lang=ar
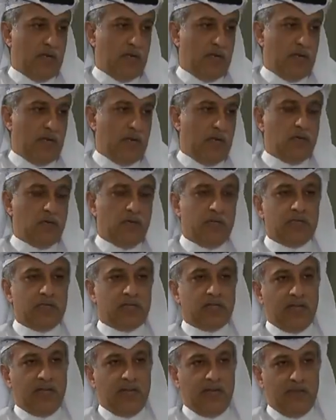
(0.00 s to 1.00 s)
لو احنا
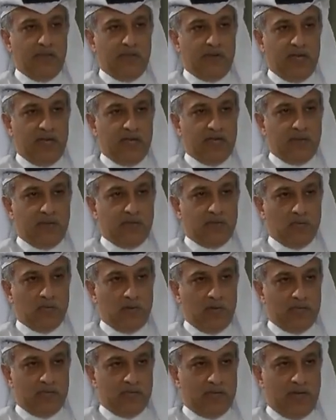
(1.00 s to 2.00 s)
تكلمنا عن
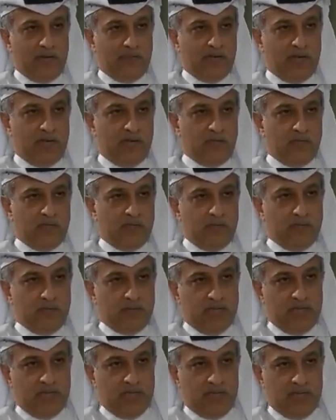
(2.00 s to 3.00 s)
البطولة السابقة
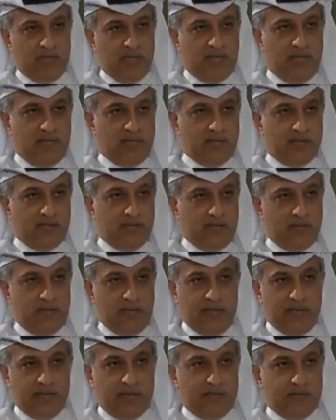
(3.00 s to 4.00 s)
ويمكن حصيد
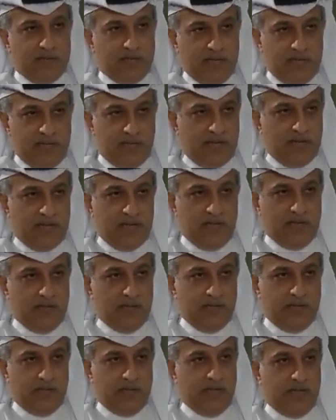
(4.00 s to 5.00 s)
العرب كان قليل
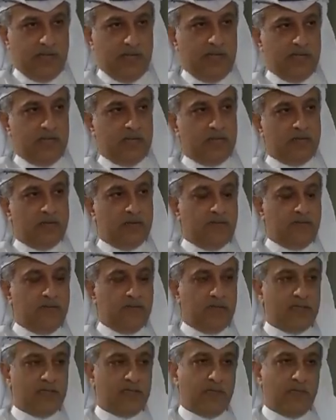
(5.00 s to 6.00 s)
جدا يعني
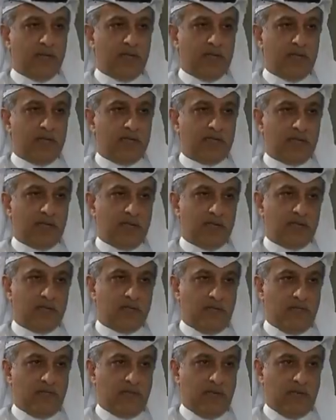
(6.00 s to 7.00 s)
فنتمنى إن شاء الله
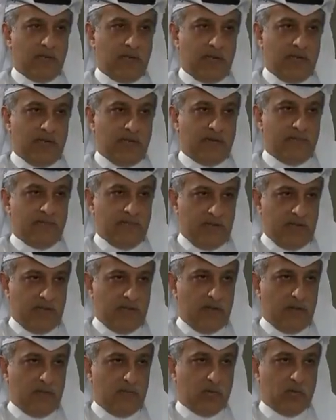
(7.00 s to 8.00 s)
التوفيق للعرب في
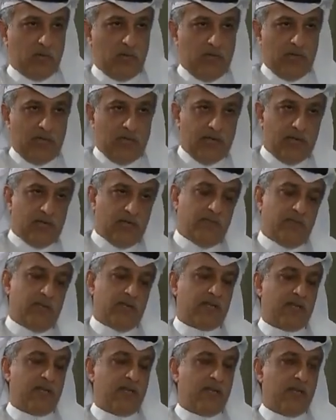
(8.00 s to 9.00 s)
هذه البطولة
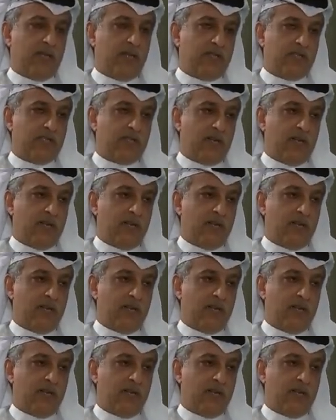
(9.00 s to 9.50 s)
القادمة كل النجاح